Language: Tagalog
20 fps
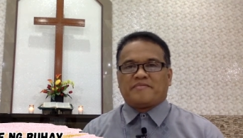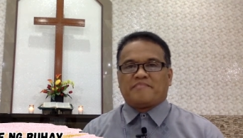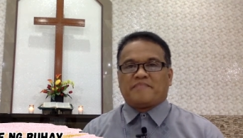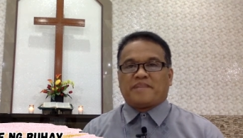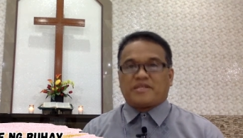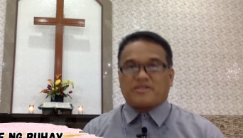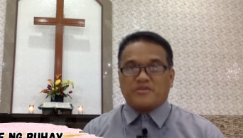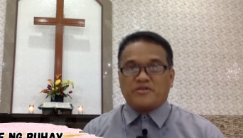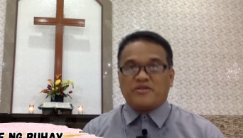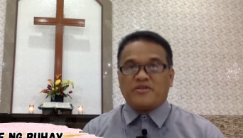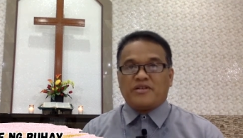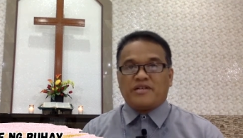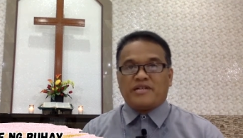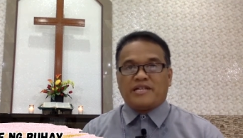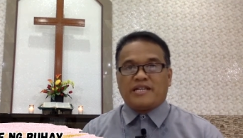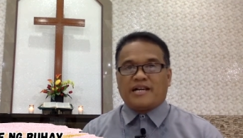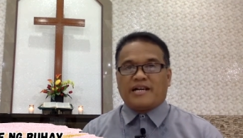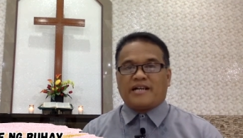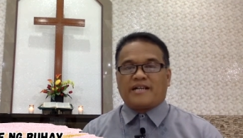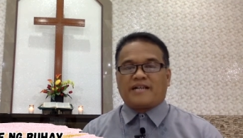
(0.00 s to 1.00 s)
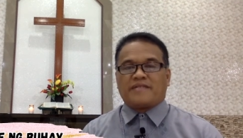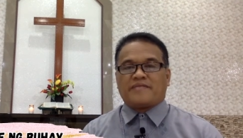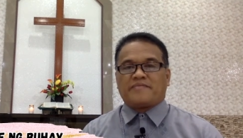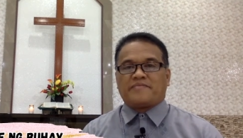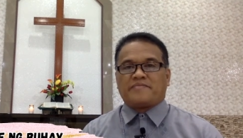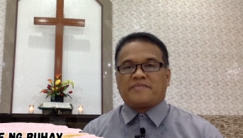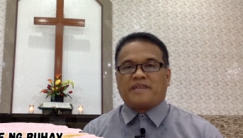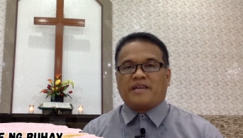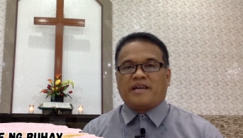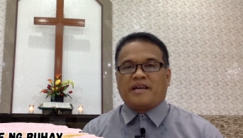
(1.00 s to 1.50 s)
patuloy niyang
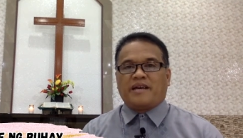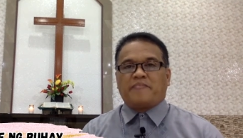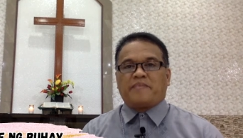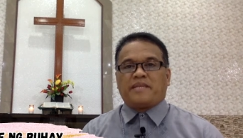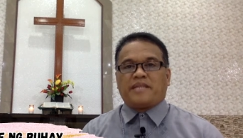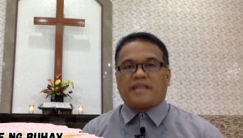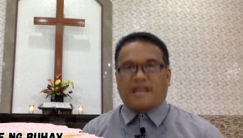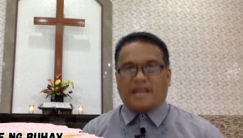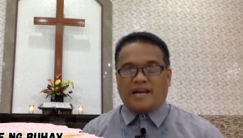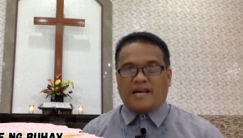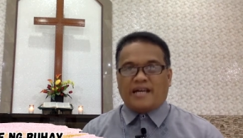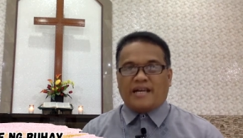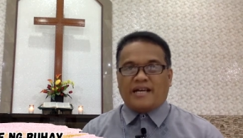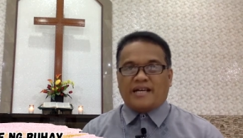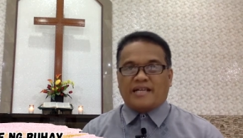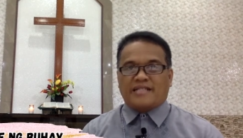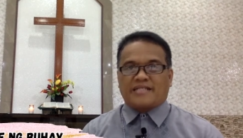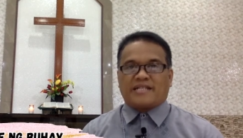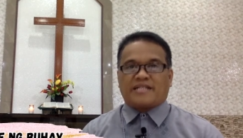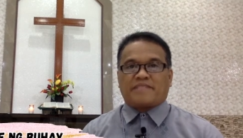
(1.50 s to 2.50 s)
pinaranas